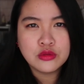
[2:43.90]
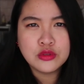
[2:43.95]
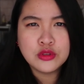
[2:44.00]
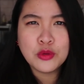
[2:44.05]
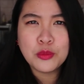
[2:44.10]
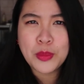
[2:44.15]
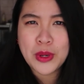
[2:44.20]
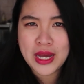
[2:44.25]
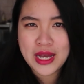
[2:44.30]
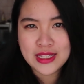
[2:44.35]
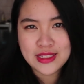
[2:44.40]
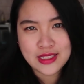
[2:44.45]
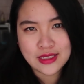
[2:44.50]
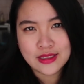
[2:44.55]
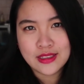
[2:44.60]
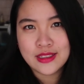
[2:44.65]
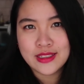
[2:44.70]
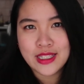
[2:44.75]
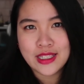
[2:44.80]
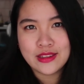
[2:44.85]
就把她讲
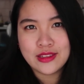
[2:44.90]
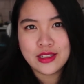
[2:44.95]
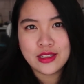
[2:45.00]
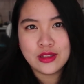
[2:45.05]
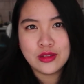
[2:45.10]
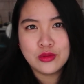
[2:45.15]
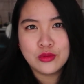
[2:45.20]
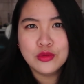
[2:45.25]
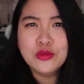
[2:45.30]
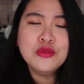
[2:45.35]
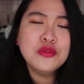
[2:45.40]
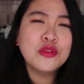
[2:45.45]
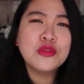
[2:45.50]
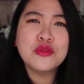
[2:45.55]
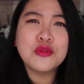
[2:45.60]
得很难听。我就觉